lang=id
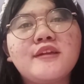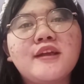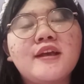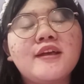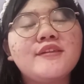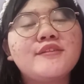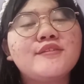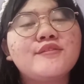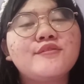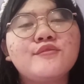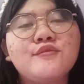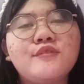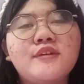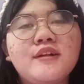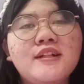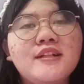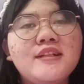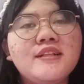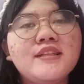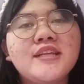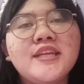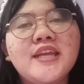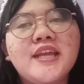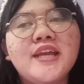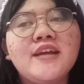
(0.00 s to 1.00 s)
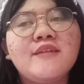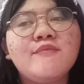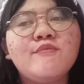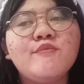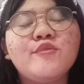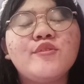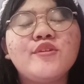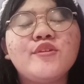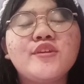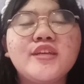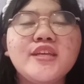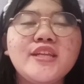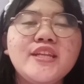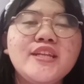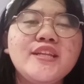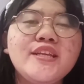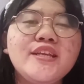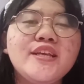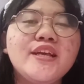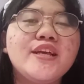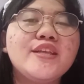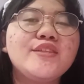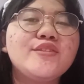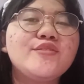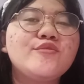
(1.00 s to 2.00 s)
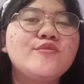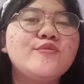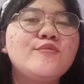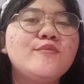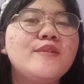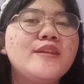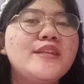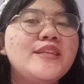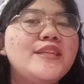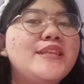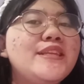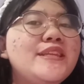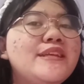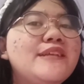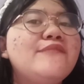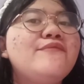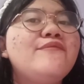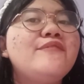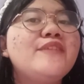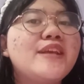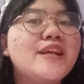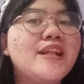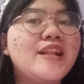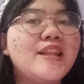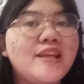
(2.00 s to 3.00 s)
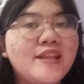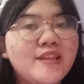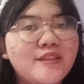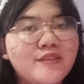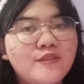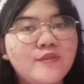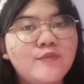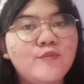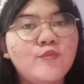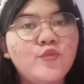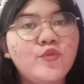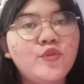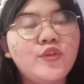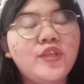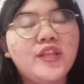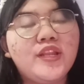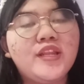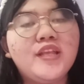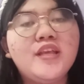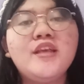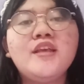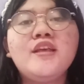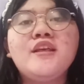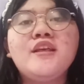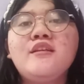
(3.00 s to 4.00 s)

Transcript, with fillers: kasual yang mungkin gak cuma di Netflix kalian temuin.